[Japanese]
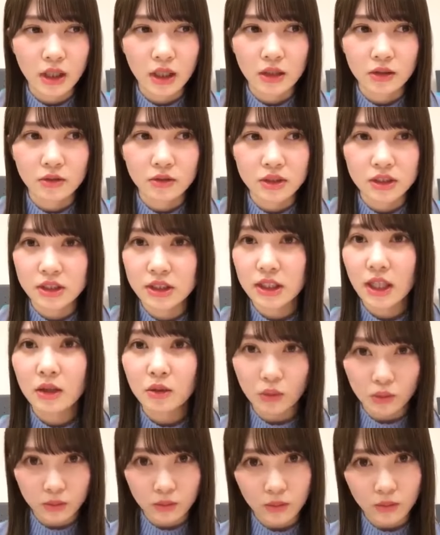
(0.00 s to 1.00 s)
あのし
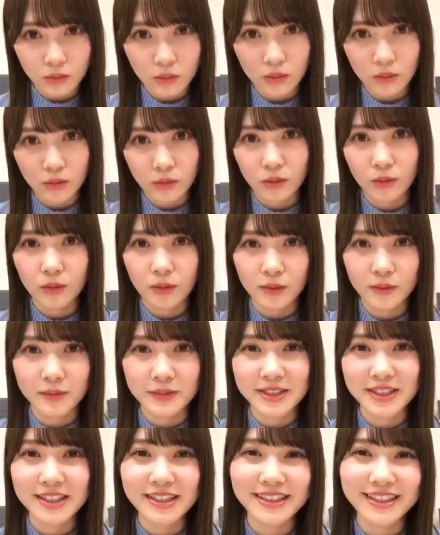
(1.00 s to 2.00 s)
たの。
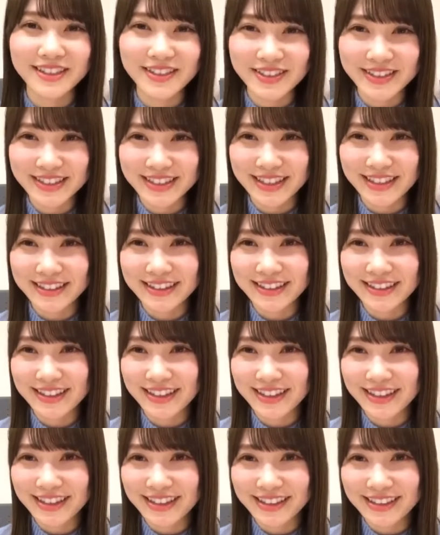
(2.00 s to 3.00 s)
めっちゃ楽しかっ
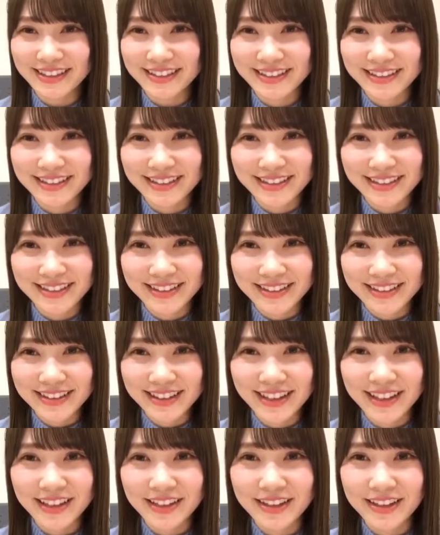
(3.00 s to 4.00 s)
た。
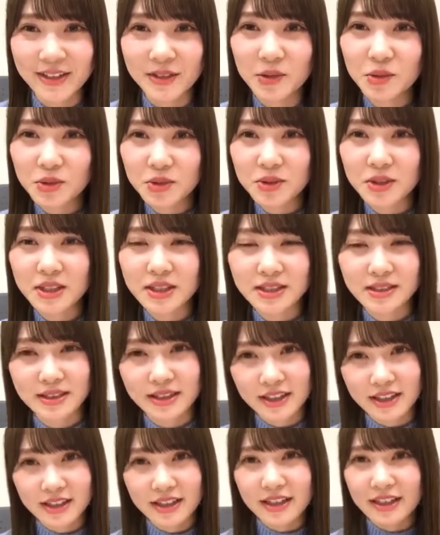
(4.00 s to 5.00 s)
なんかねオードリーさ
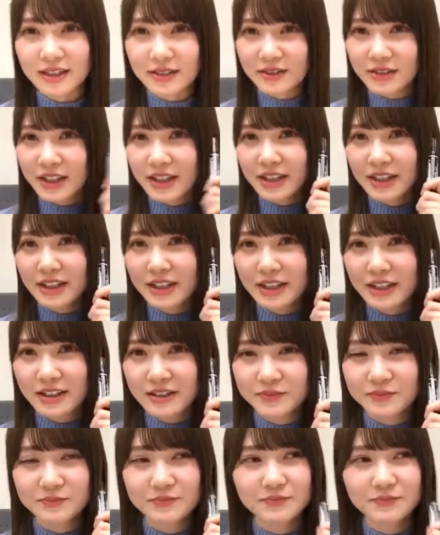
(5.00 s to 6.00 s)
んからなんか